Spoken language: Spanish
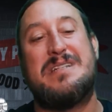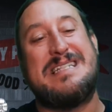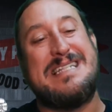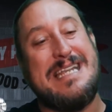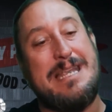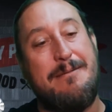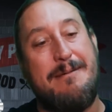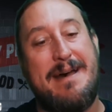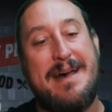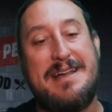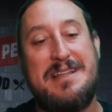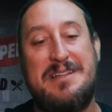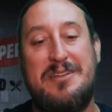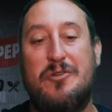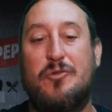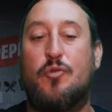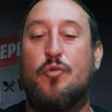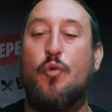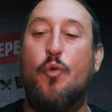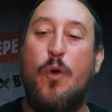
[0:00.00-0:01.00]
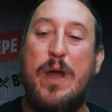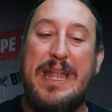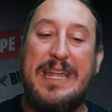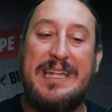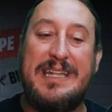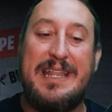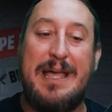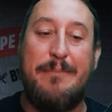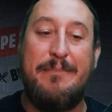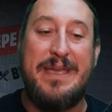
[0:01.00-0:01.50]
Si vas,
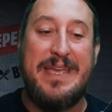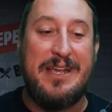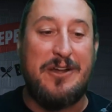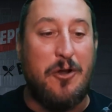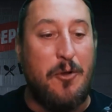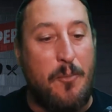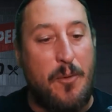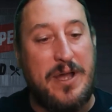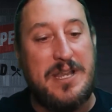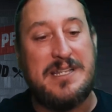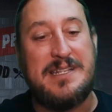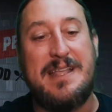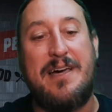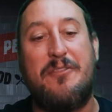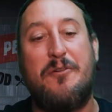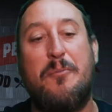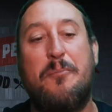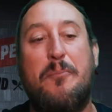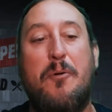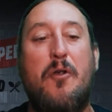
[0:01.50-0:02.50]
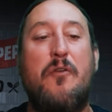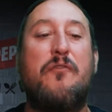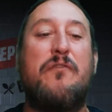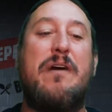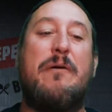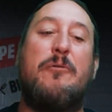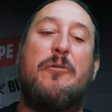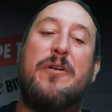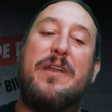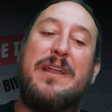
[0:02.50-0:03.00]
Cuéntame cómo ha estado, por
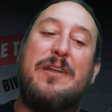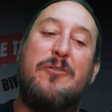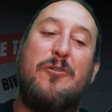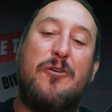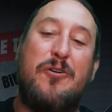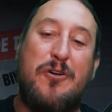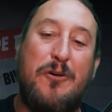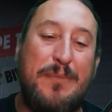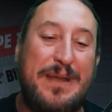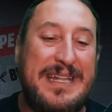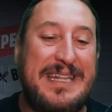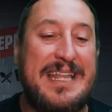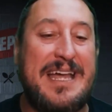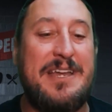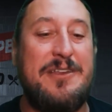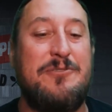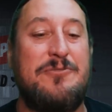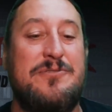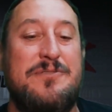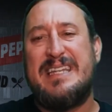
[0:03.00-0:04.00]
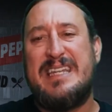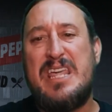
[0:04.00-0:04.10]
favor, en los comentarios.